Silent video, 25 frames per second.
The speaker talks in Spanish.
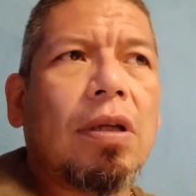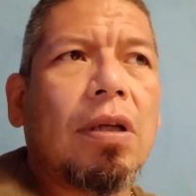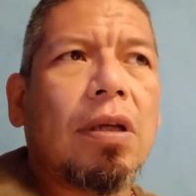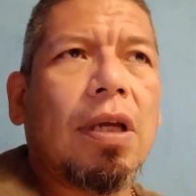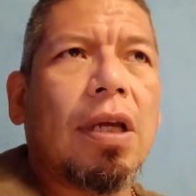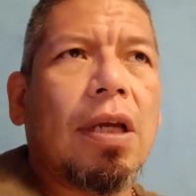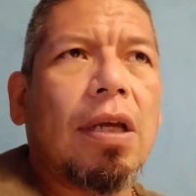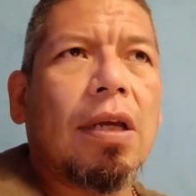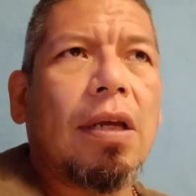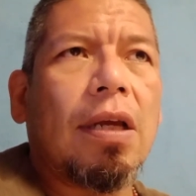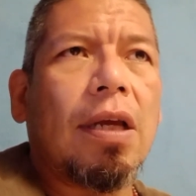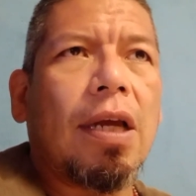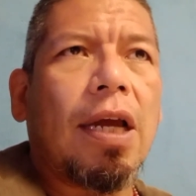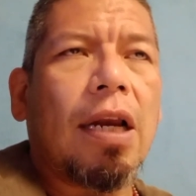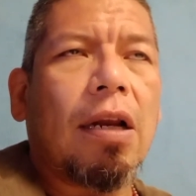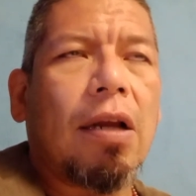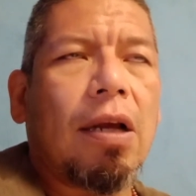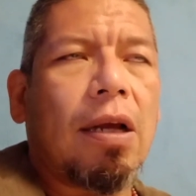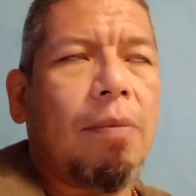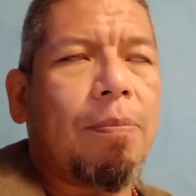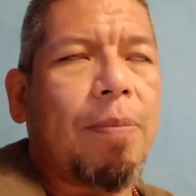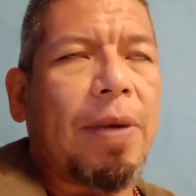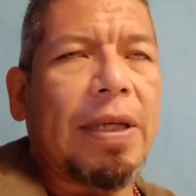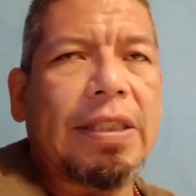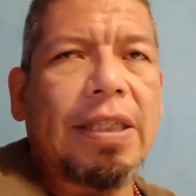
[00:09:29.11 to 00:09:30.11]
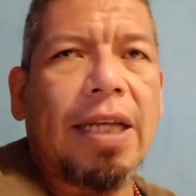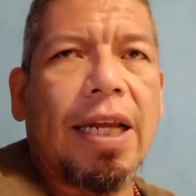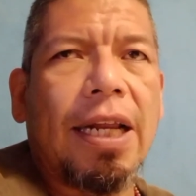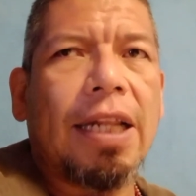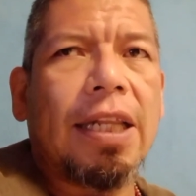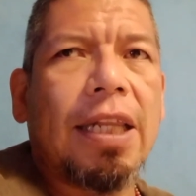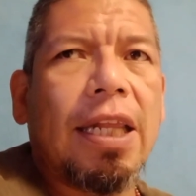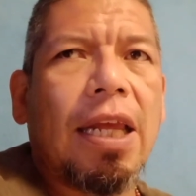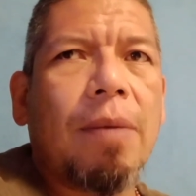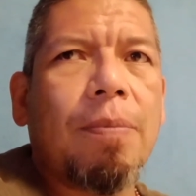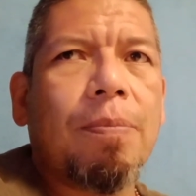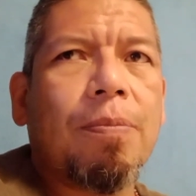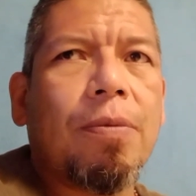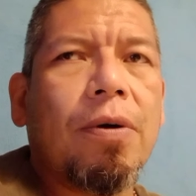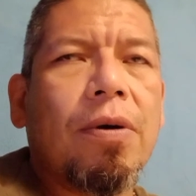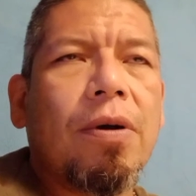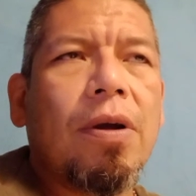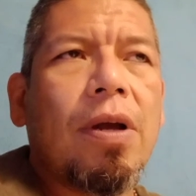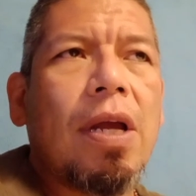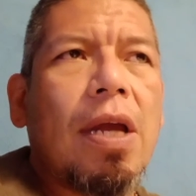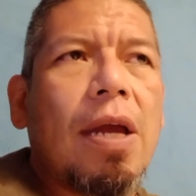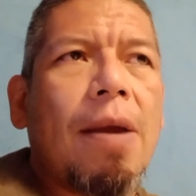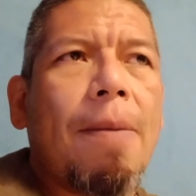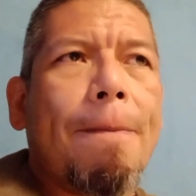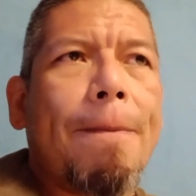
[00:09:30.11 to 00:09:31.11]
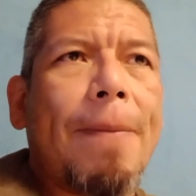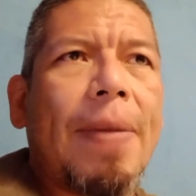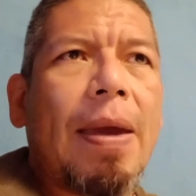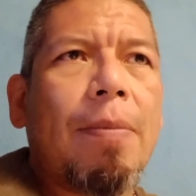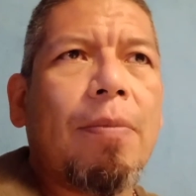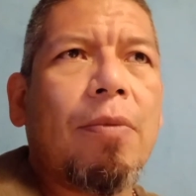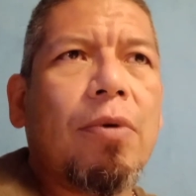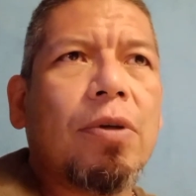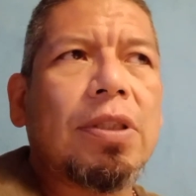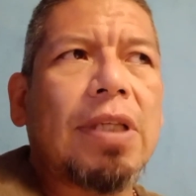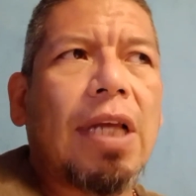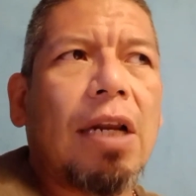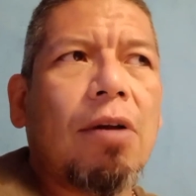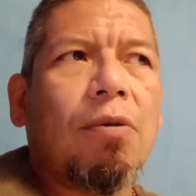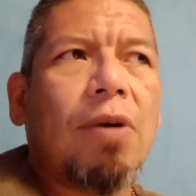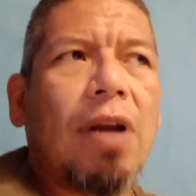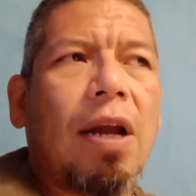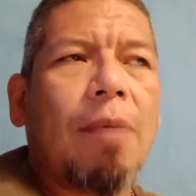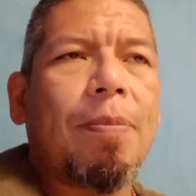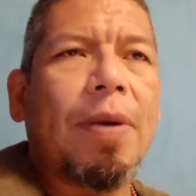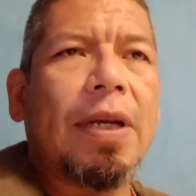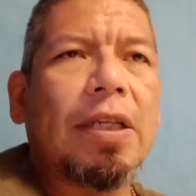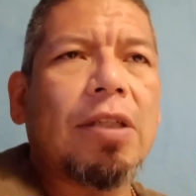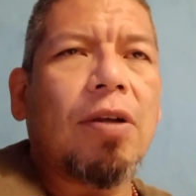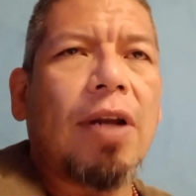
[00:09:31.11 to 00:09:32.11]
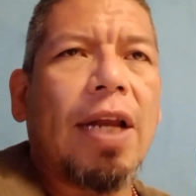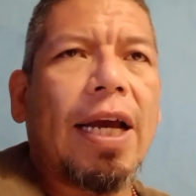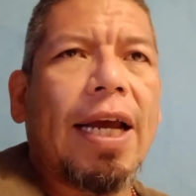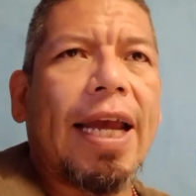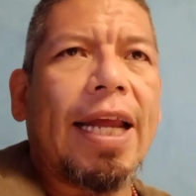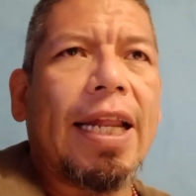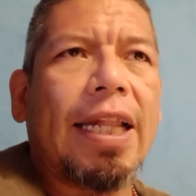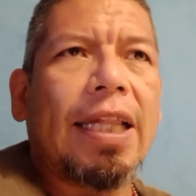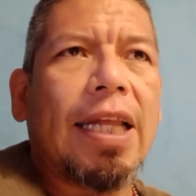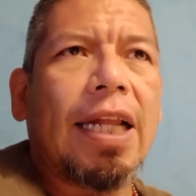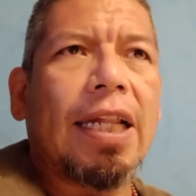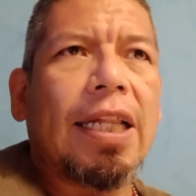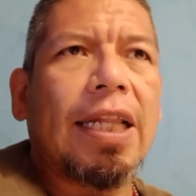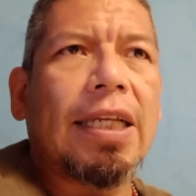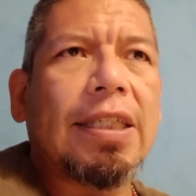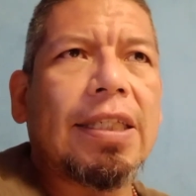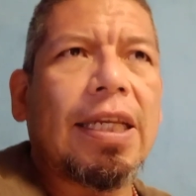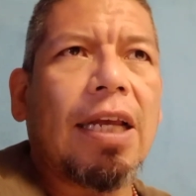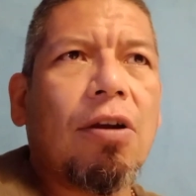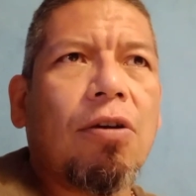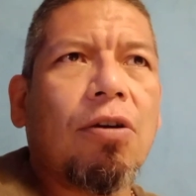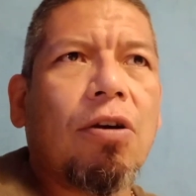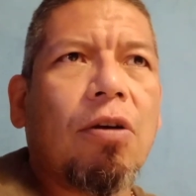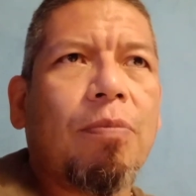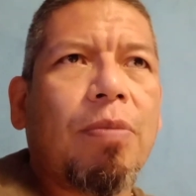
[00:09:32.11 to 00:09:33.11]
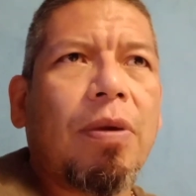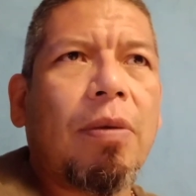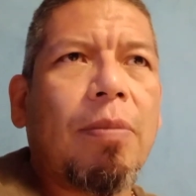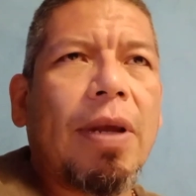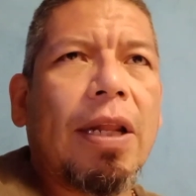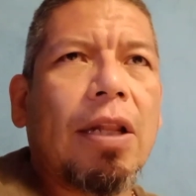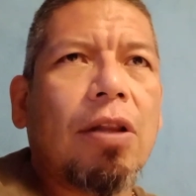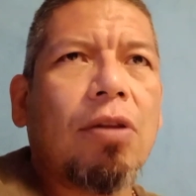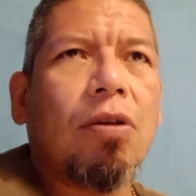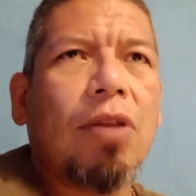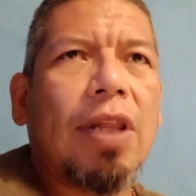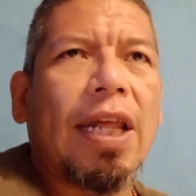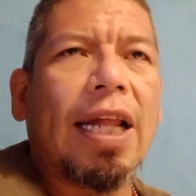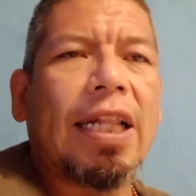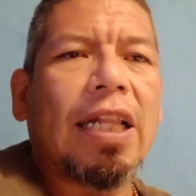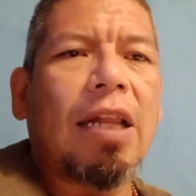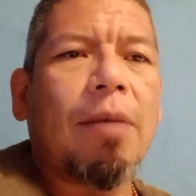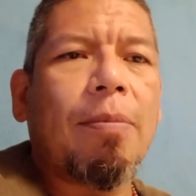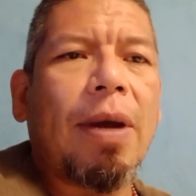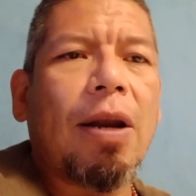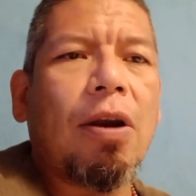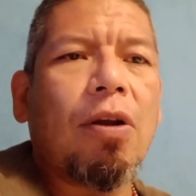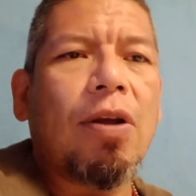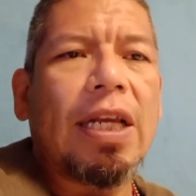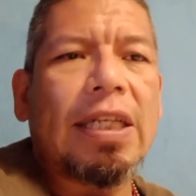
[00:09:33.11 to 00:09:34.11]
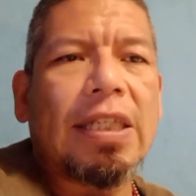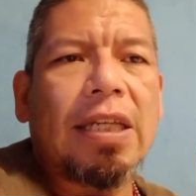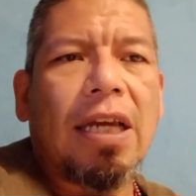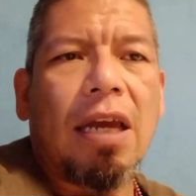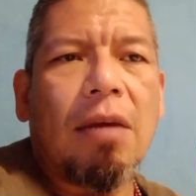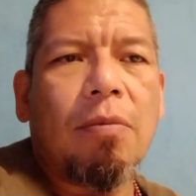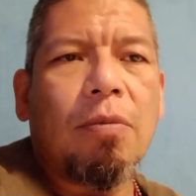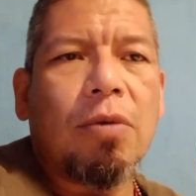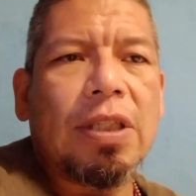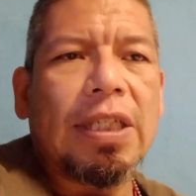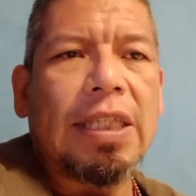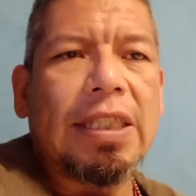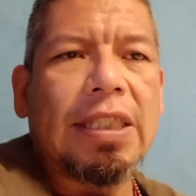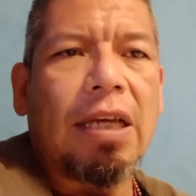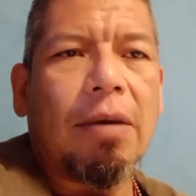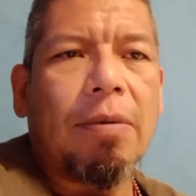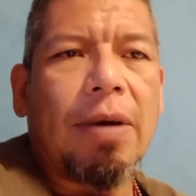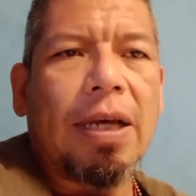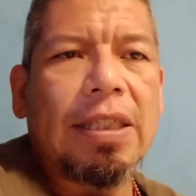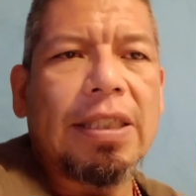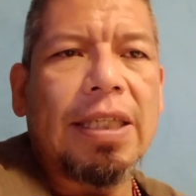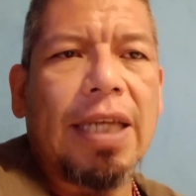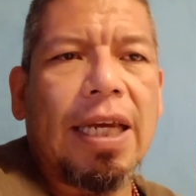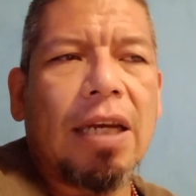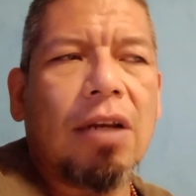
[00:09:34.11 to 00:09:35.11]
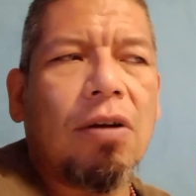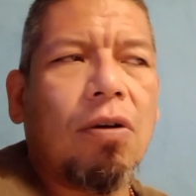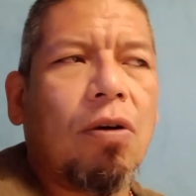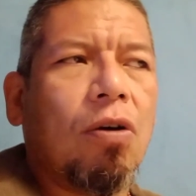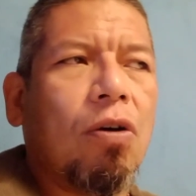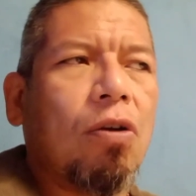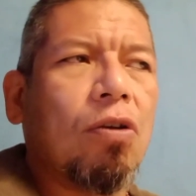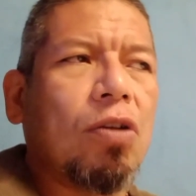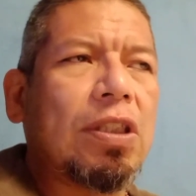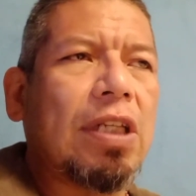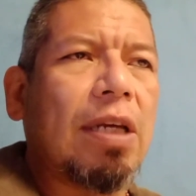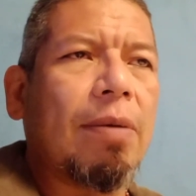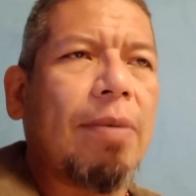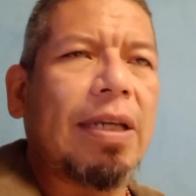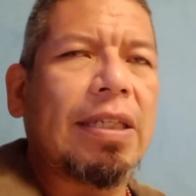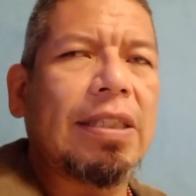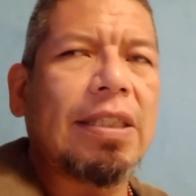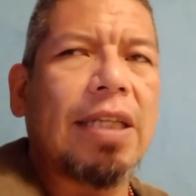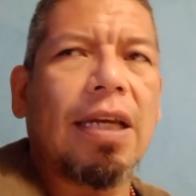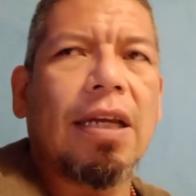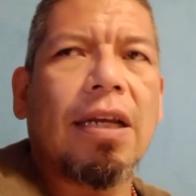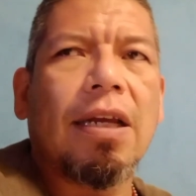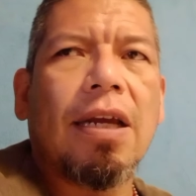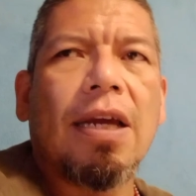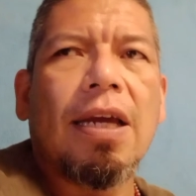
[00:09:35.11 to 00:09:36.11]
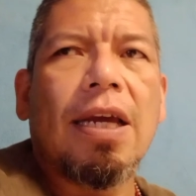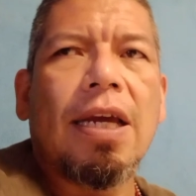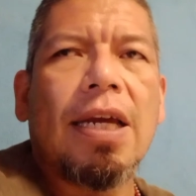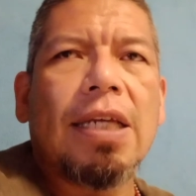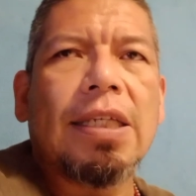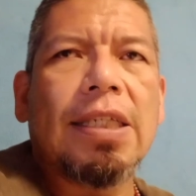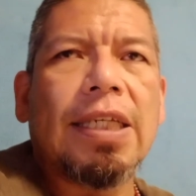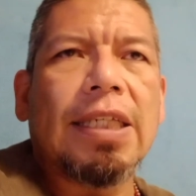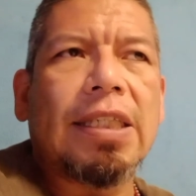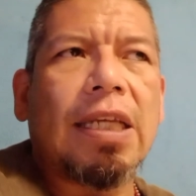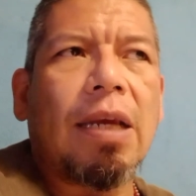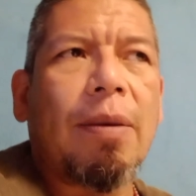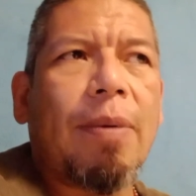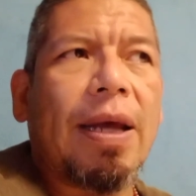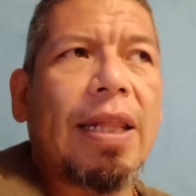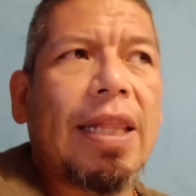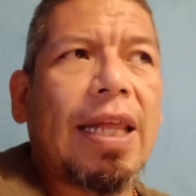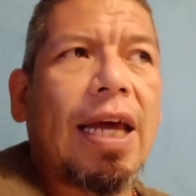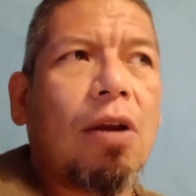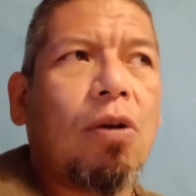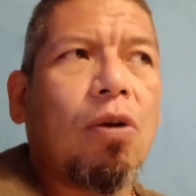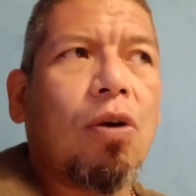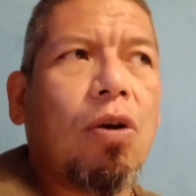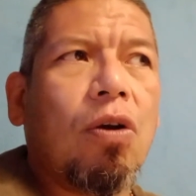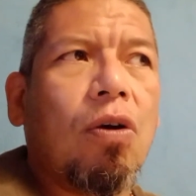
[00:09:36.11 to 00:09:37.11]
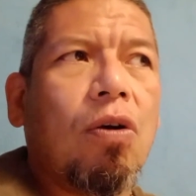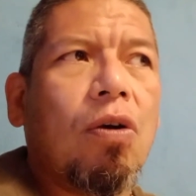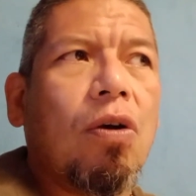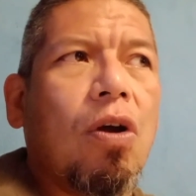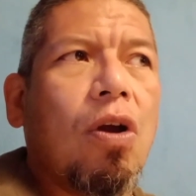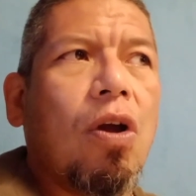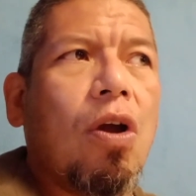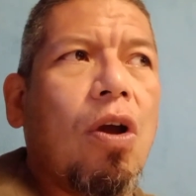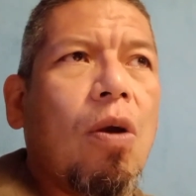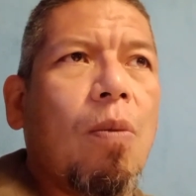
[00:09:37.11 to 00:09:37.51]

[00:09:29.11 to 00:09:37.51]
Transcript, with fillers: eh, al pasar el tiempo vemos a alguna persona que intenta hacer un rompimiento, de antemano ya sabemos si se va a hacer o no se va a hacer, si se va a dar o no,